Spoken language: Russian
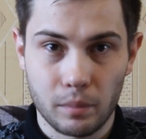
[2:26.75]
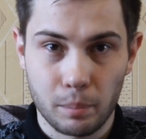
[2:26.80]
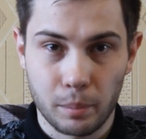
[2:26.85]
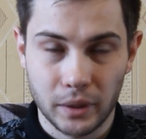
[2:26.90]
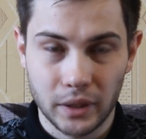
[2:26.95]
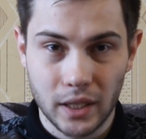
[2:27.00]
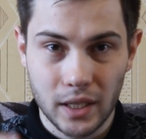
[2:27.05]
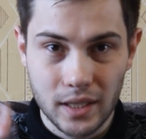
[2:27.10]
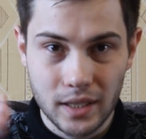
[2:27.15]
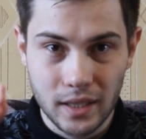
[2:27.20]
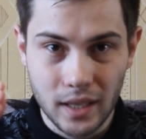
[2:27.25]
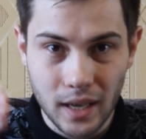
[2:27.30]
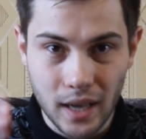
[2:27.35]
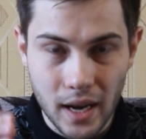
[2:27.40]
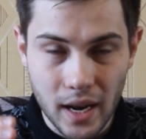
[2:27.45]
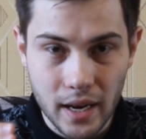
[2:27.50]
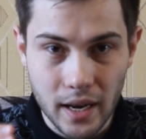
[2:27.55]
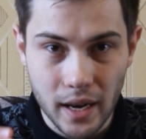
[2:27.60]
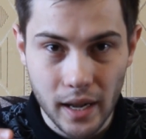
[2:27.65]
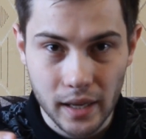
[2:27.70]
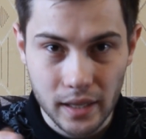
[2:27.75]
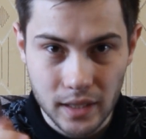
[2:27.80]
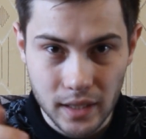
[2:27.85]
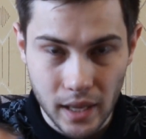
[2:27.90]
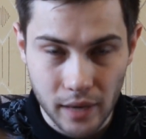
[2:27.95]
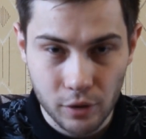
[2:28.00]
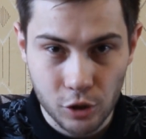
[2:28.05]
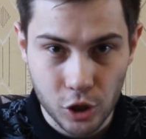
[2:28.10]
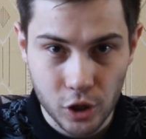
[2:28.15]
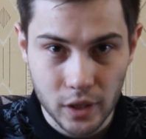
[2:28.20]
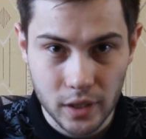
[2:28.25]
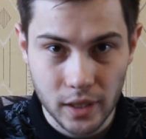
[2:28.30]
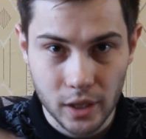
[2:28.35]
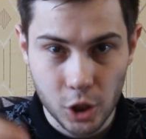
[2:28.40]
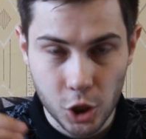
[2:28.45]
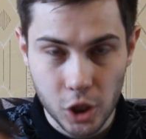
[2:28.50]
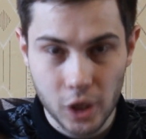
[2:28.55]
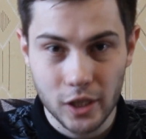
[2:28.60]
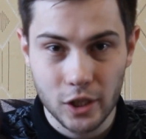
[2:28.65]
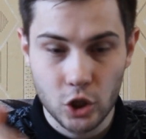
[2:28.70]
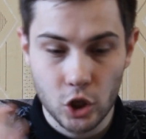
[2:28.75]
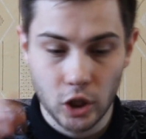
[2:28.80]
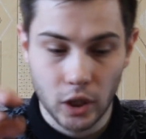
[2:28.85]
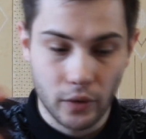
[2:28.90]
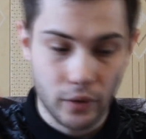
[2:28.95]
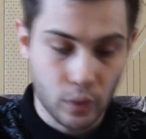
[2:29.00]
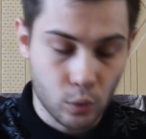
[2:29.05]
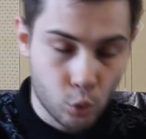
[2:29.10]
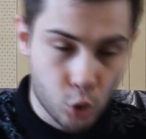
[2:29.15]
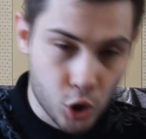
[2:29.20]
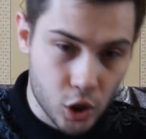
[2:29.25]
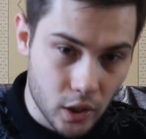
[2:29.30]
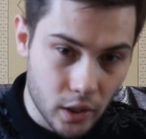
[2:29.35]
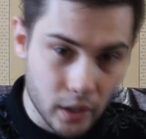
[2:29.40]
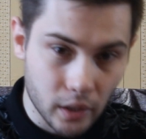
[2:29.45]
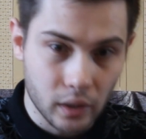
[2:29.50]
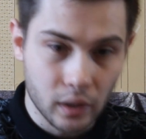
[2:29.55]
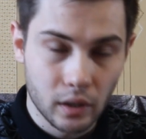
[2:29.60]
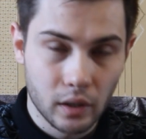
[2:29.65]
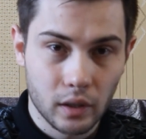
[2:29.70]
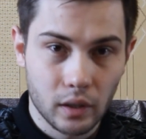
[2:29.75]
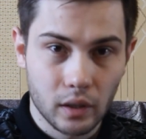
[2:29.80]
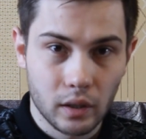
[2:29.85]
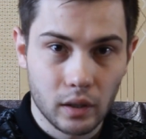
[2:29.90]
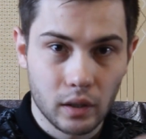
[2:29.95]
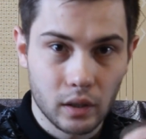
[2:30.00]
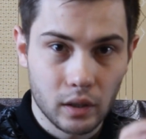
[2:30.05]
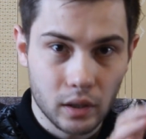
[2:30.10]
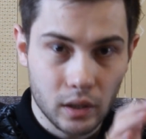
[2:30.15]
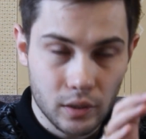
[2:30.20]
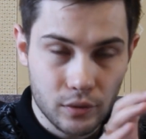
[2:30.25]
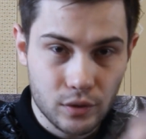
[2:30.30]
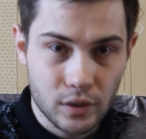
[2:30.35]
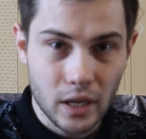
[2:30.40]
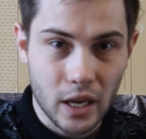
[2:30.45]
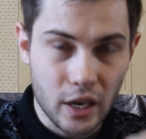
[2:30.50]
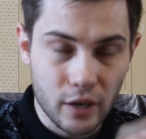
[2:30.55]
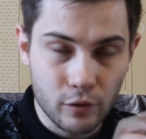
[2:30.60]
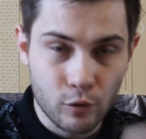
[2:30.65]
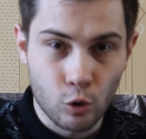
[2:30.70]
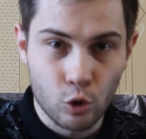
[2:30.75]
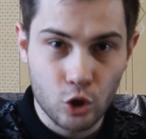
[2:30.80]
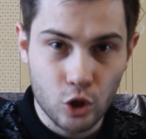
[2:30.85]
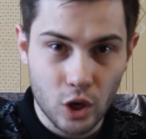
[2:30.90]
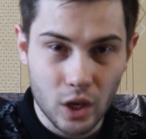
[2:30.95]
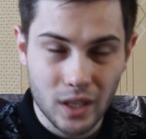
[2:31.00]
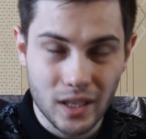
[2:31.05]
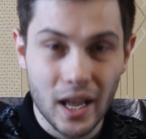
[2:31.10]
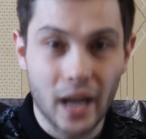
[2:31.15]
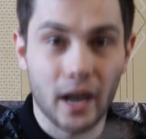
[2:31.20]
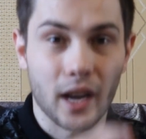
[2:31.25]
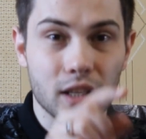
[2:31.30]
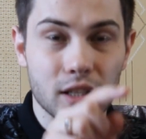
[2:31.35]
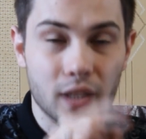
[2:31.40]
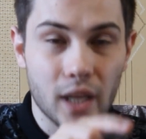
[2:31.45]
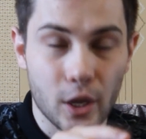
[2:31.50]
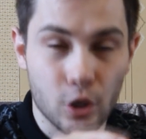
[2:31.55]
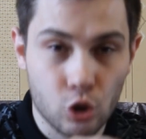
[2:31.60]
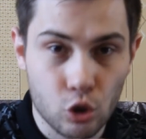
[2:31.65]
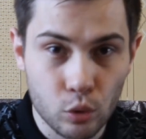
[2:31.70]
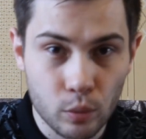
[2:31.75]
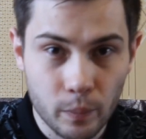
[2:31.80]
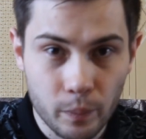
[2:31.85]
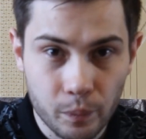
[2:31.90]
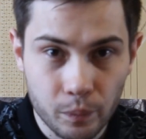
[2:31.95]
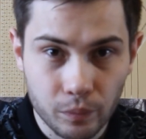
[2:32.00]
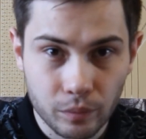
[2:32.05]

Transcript: Подразделение оставшиеся 6 человек, ушли и встали в очередь на раздачу.